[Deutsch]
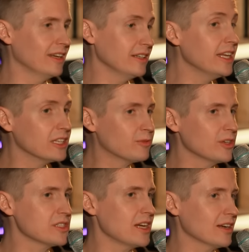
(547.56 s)
Na, nee, ich
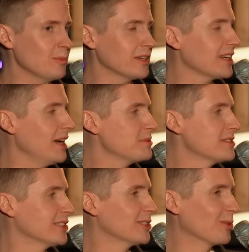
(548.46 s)
würde sagen, übertreib's
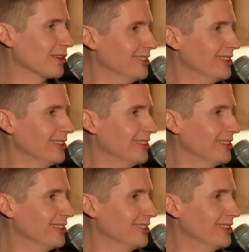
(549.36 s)
nicht, Junge.